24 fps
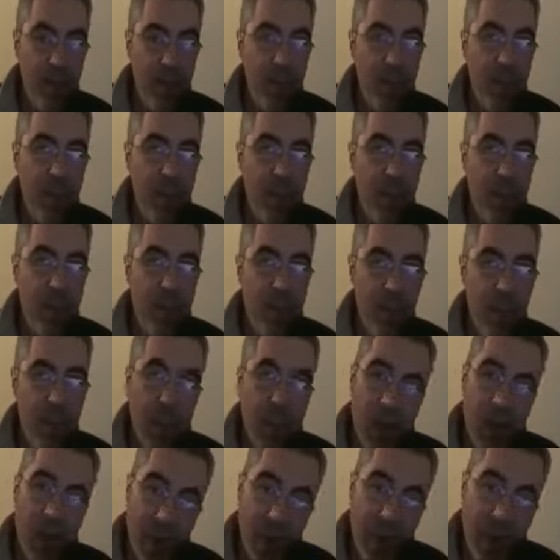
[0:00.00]
je suis un
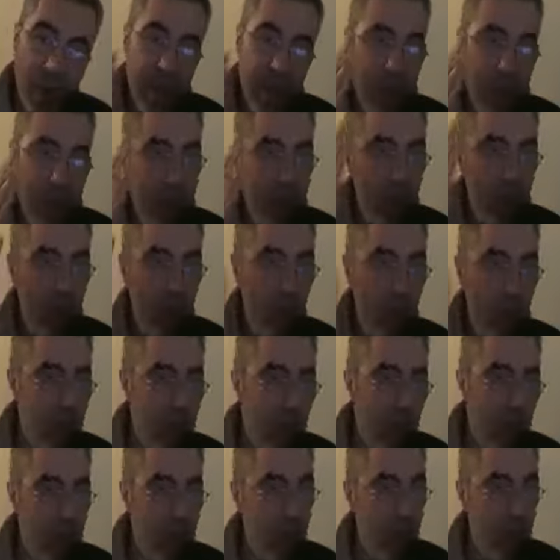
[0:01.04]
peu, j'essaye
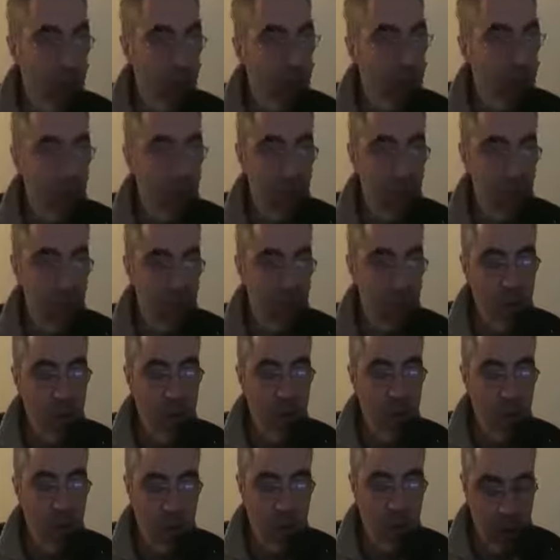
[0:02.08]
d'être
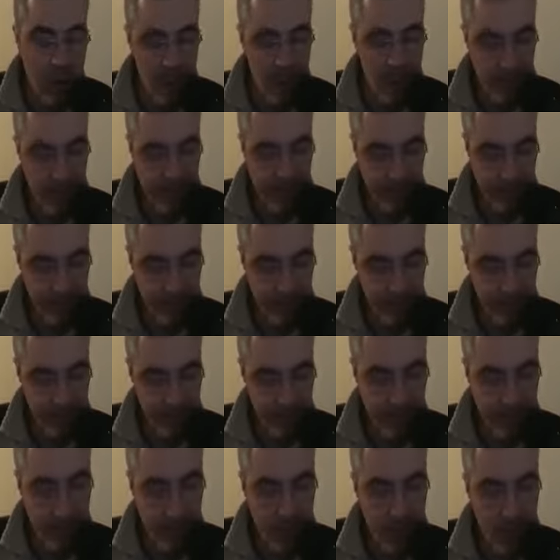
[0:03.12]
sur
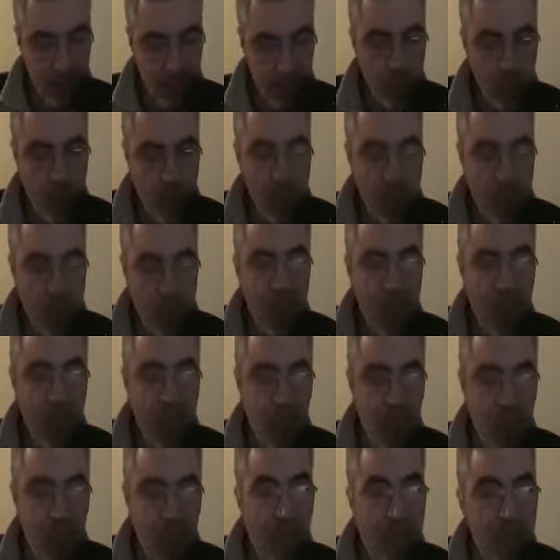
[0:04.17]
sur mes
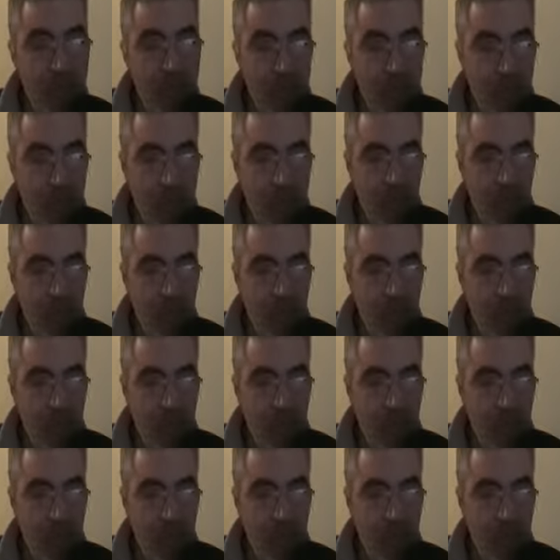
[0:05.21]
idées.